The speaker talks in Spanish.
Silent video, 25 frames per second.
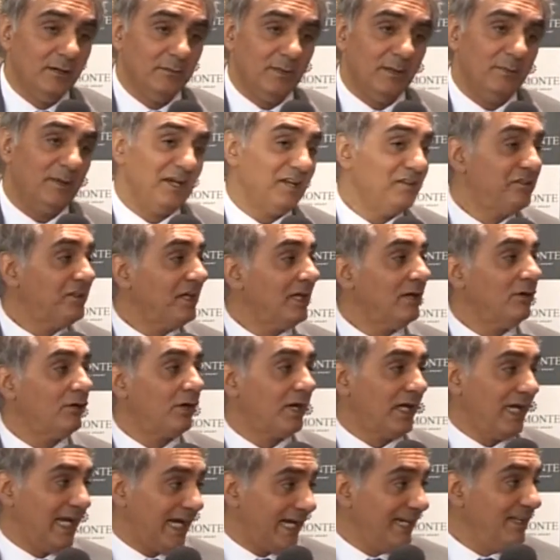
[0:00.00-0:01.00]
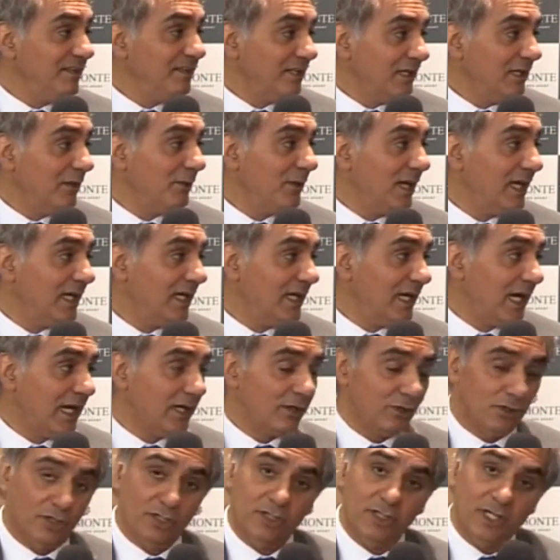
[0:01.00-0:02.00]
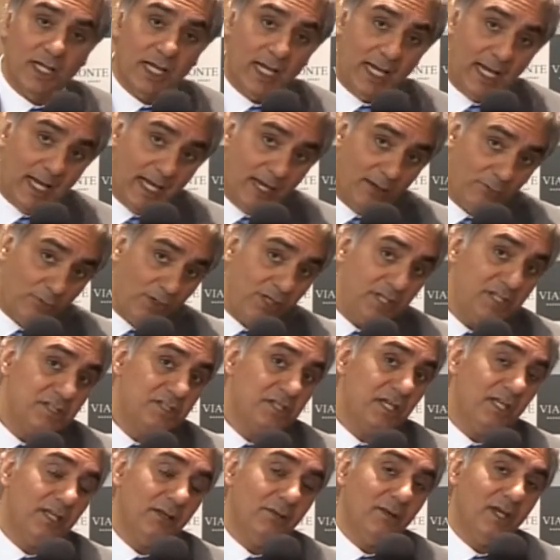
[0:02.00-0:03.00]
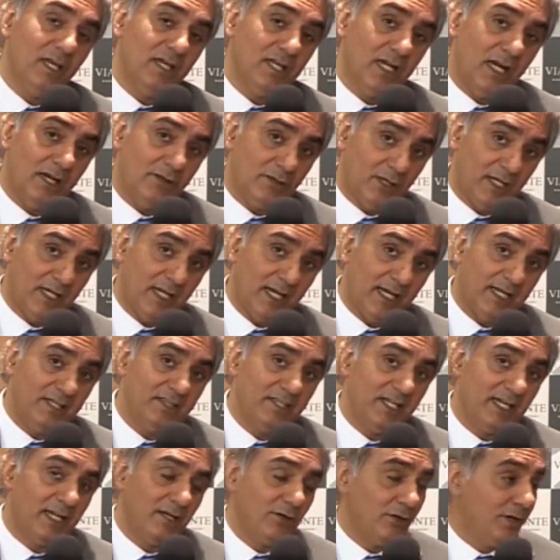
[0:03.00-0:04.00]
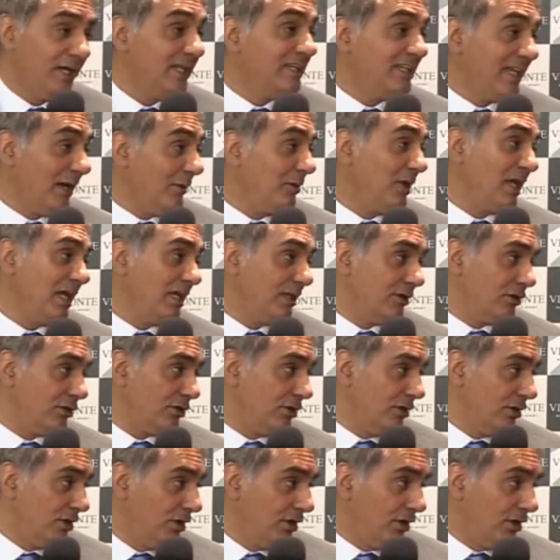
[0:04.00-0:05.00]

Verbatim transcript: Me parece que lo que la gente de Belgrano, a vos hincha de Belgrano, a la gente que nos está viendo,